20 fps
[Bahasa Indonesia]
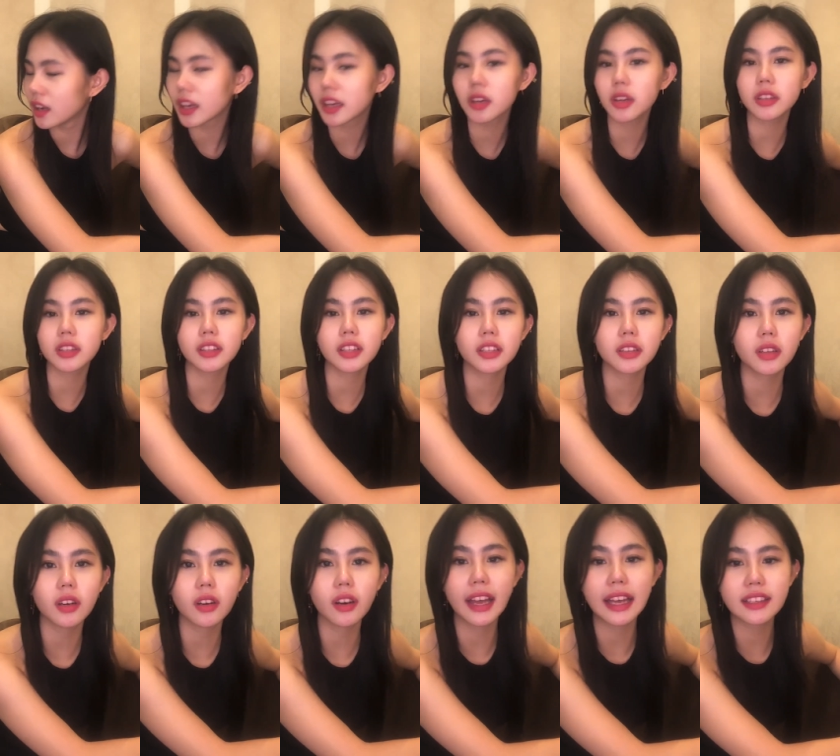lagi nonton
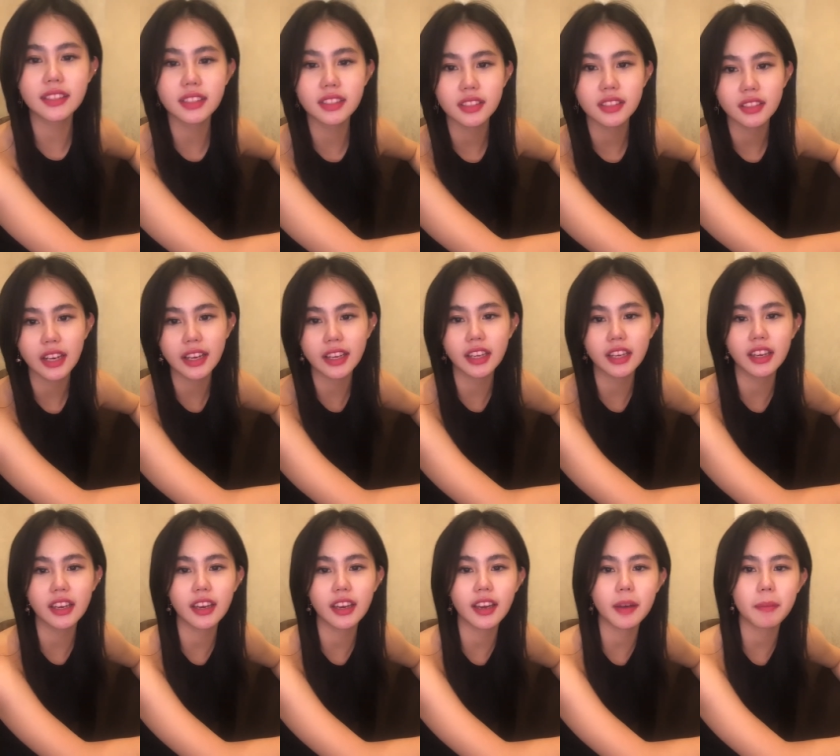TikTok guys,
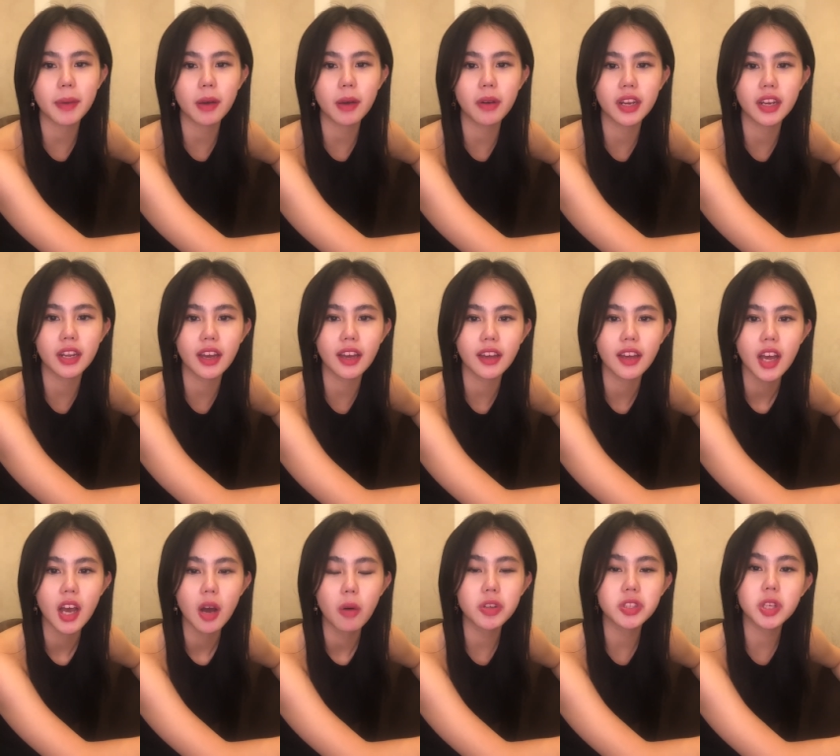lagi PW dia.
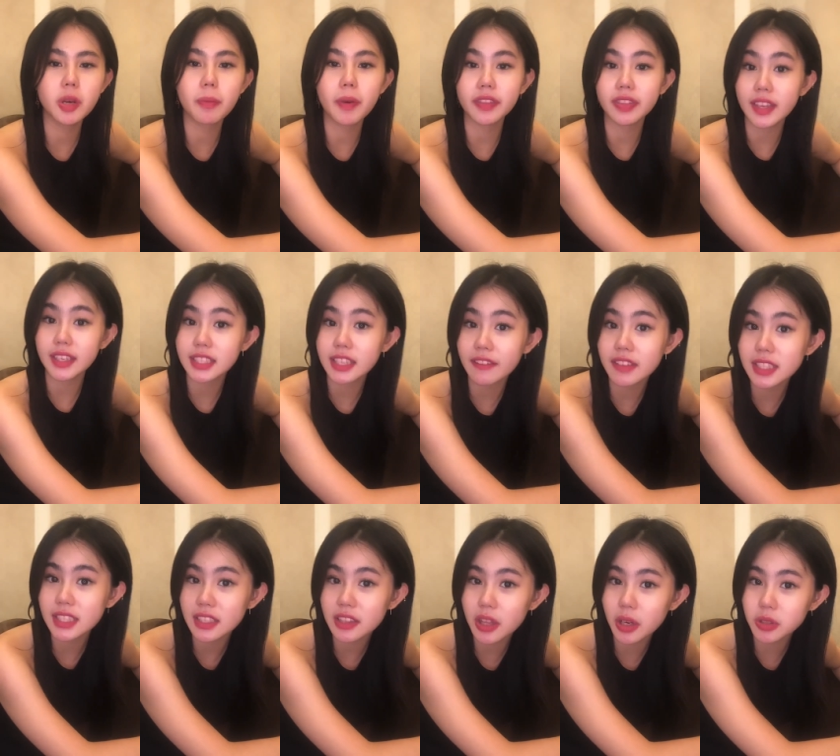When's your birthday?
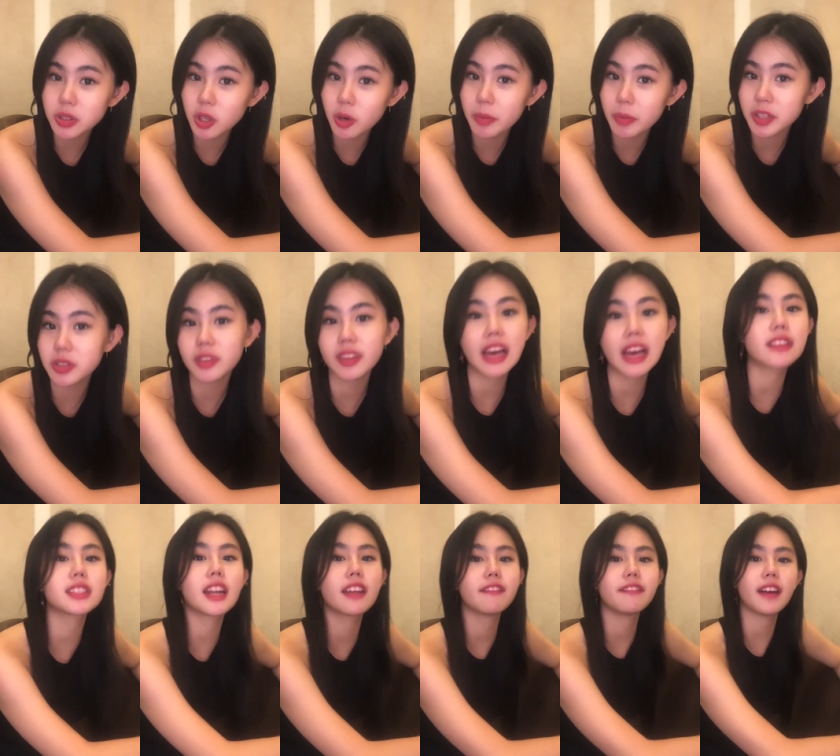17th October
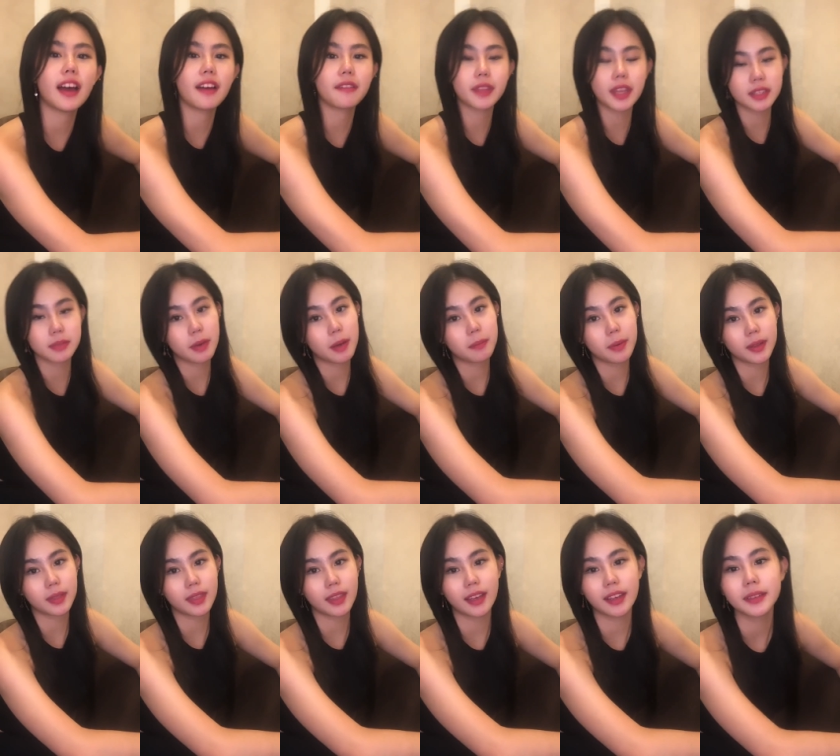2005. That's my
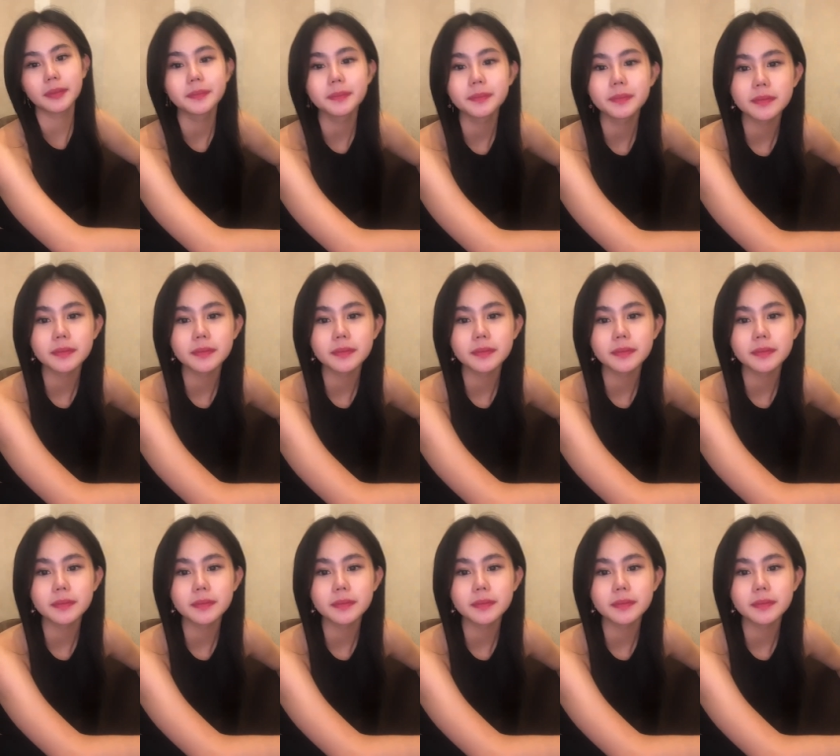birthday.